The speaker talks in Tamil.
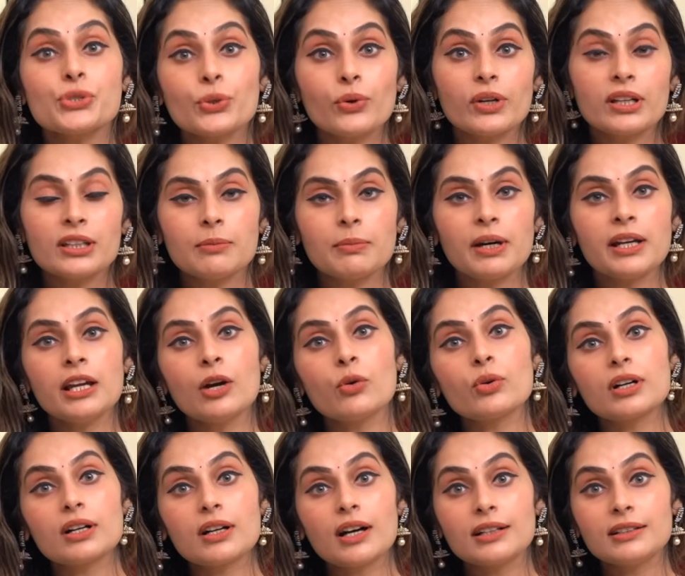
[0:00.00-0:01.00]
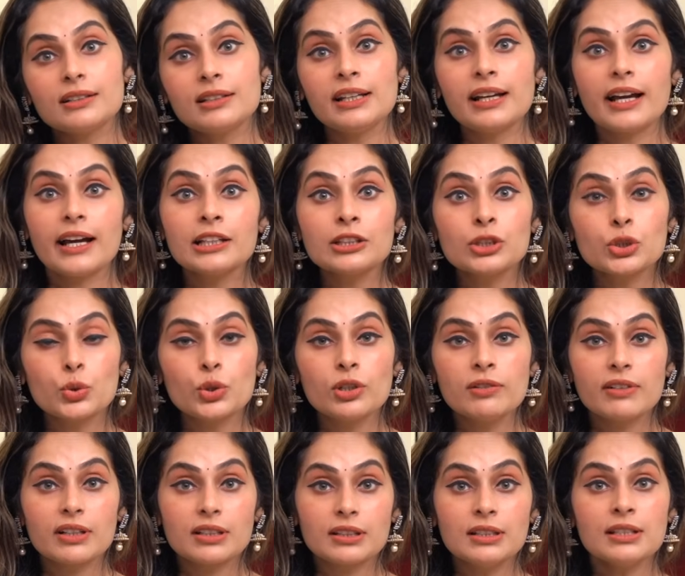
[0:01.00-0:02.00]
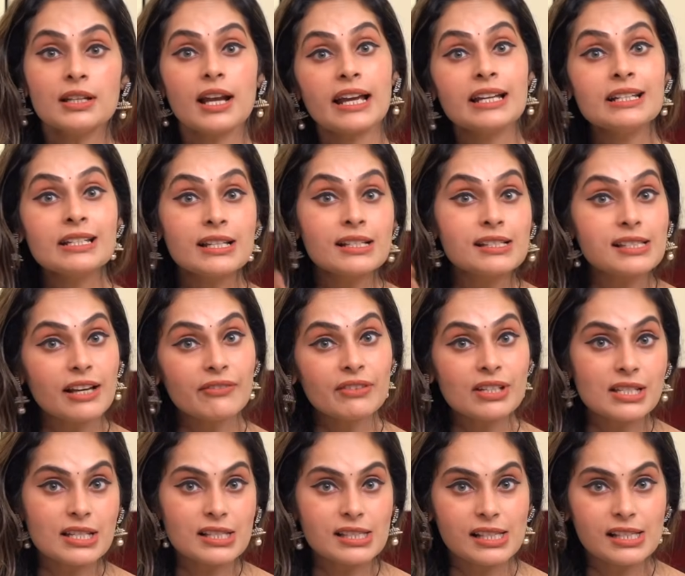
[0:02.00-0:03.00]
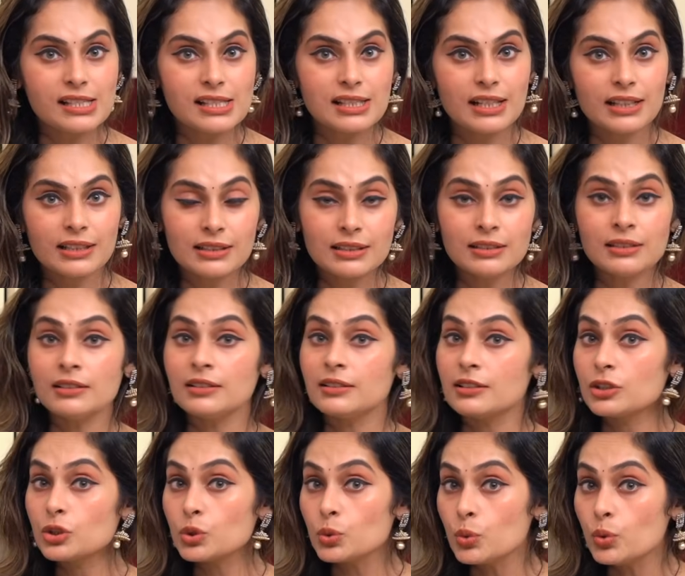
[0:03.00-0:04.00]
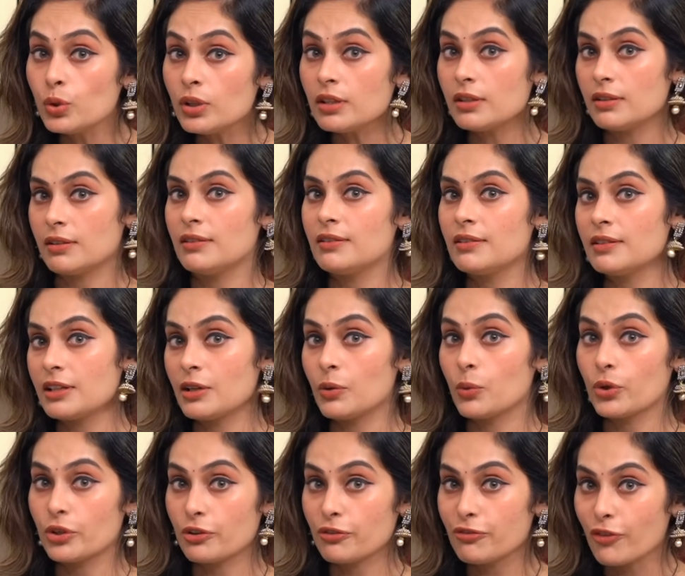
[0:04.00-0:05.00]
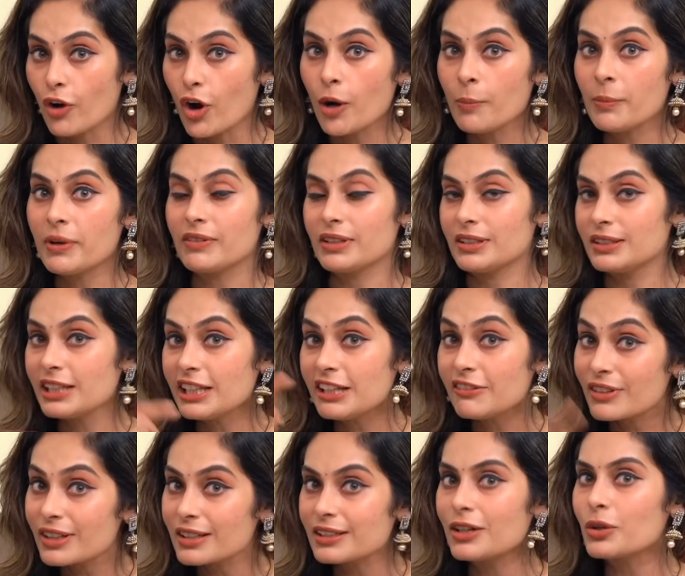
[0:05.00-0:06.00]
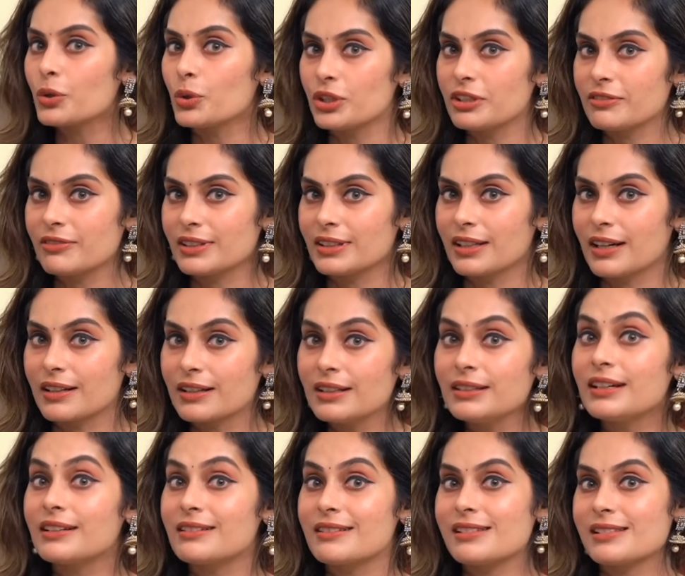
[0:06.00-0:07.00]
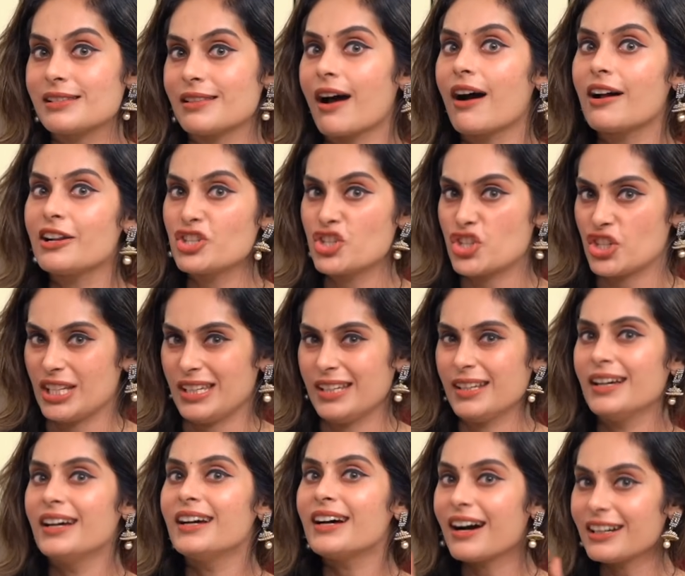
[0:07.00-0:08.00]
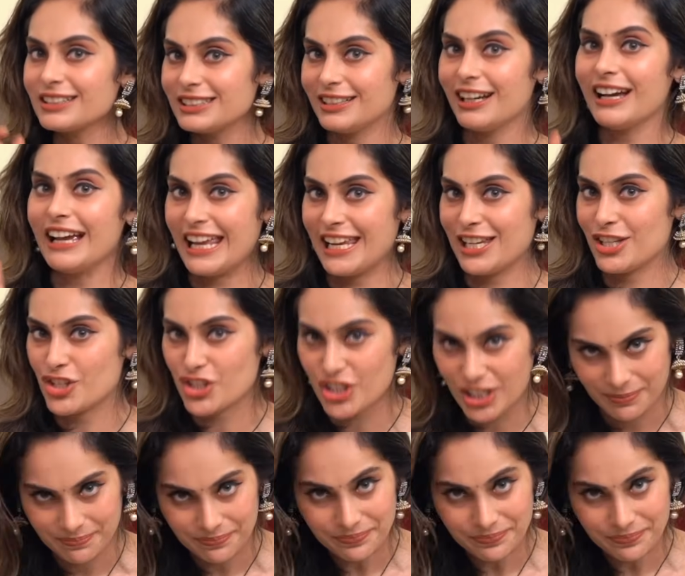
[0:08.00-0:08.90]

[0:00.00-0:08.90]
ஸோ இந்த மாதிரி அவங்க கட்டி அண்ட் தூள் வந்து நைன்டீன் செவன்ட்டி சிக்ஸ்லேருந்து தூள்ன்ற ஒரு ஃபார்மை வந்து வந்து இவங்க தான் கொண்டு வந்தாங்க தட் இஸ் லால்ஜி அதுதான் எல்ஜி